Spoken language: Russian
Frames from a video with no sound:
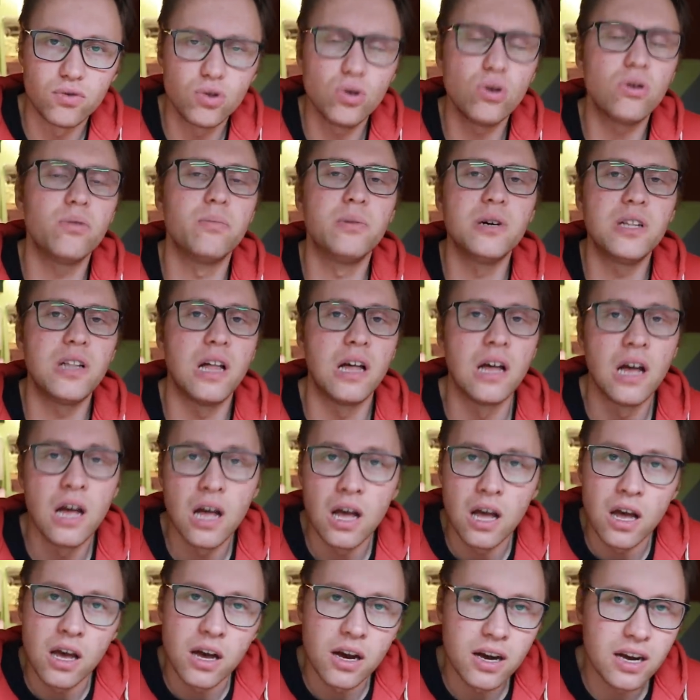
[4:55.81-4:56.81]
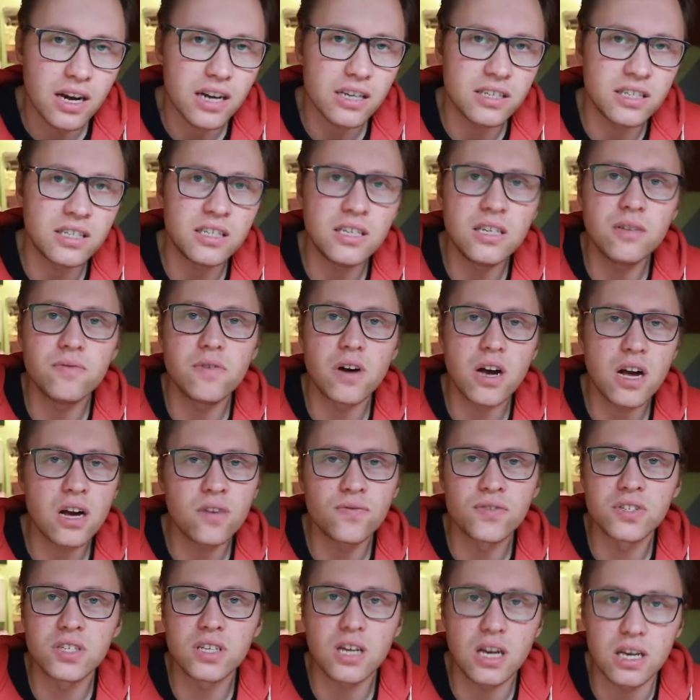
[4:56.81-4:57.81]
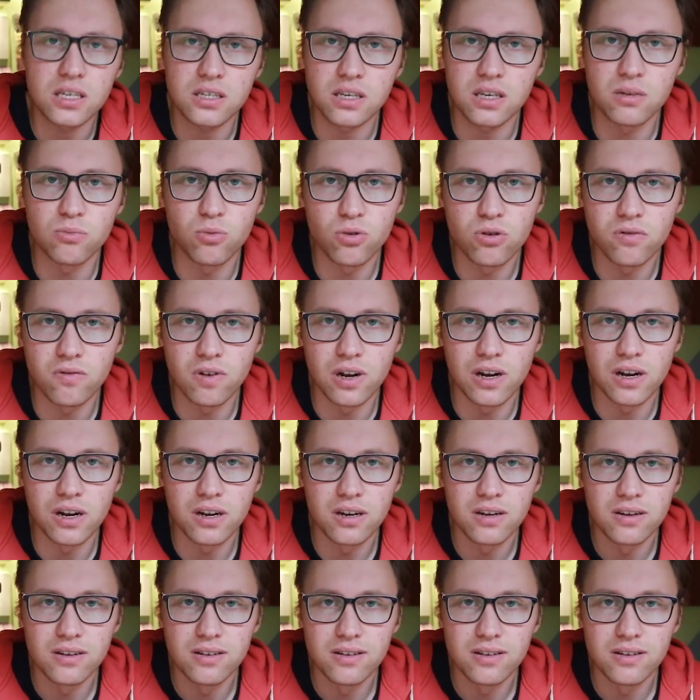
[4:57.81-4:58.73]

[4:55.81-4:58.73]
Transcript: Все было красиво, как в сказке буквально.